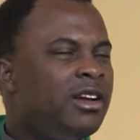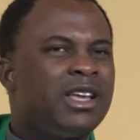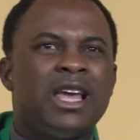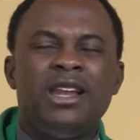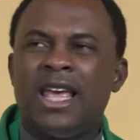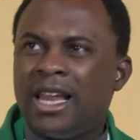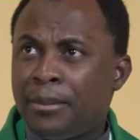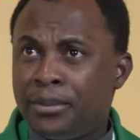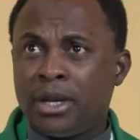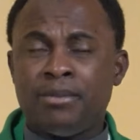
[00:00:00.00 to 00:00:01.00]
quelle est la
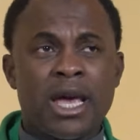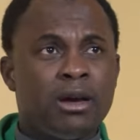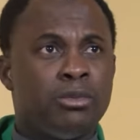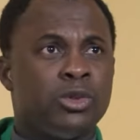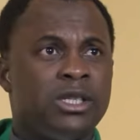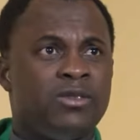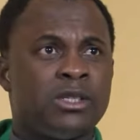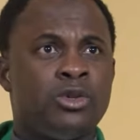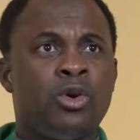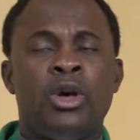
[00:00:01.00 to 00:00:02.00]
première
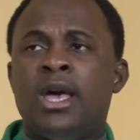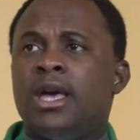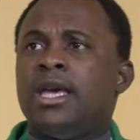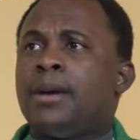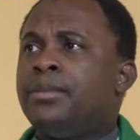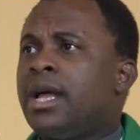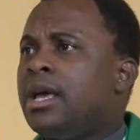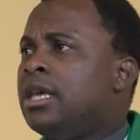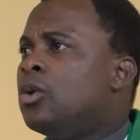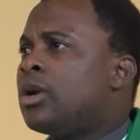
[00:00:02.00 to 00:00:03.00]
motivation Et après,
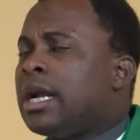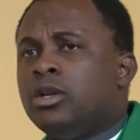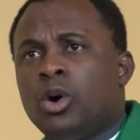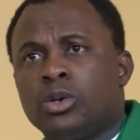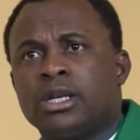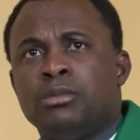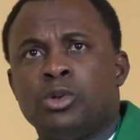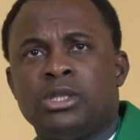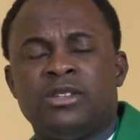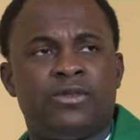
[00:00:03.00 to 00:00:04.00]
il y aura d'autres
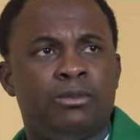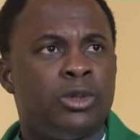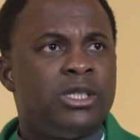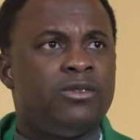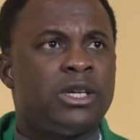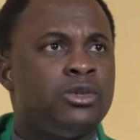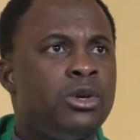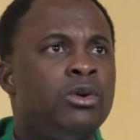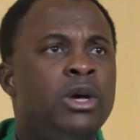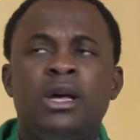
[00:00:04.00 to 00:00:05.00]

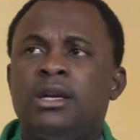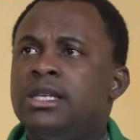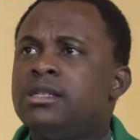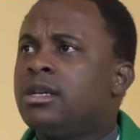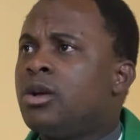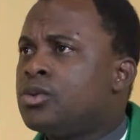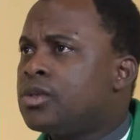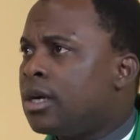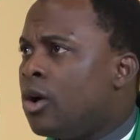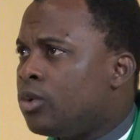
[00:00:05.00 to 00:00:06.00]
motivations qui seront
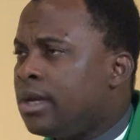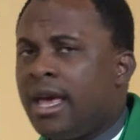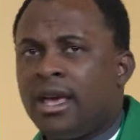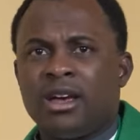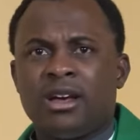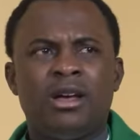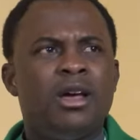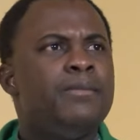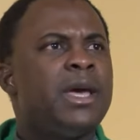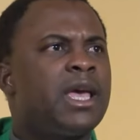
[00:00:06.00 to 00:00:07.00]
secondaires.
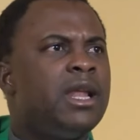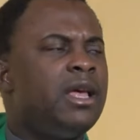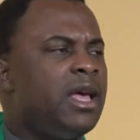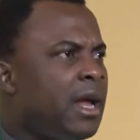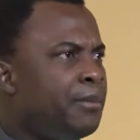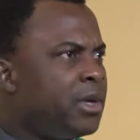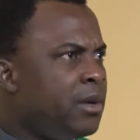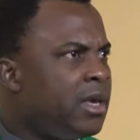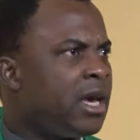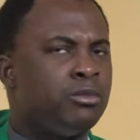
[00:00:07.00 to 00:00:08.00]
Mais quelle est la
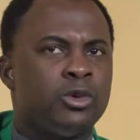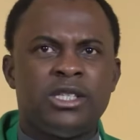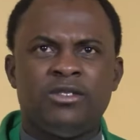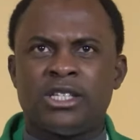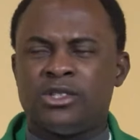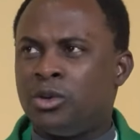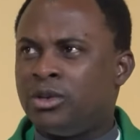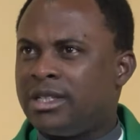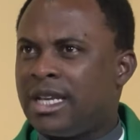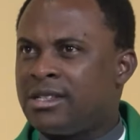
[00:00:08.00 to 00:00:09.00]
première motivation de
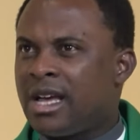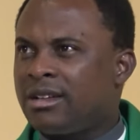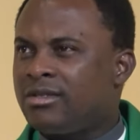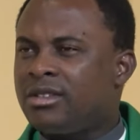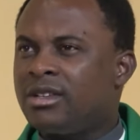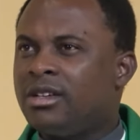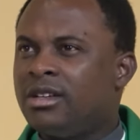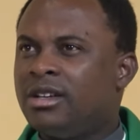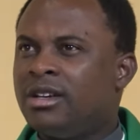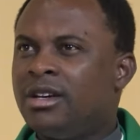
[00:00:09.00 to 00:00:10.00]
tes actes
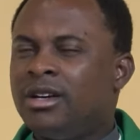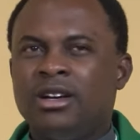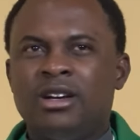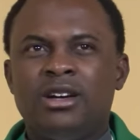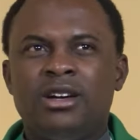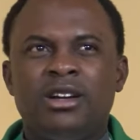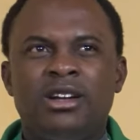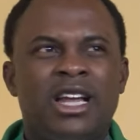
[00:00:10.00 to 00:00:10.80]
La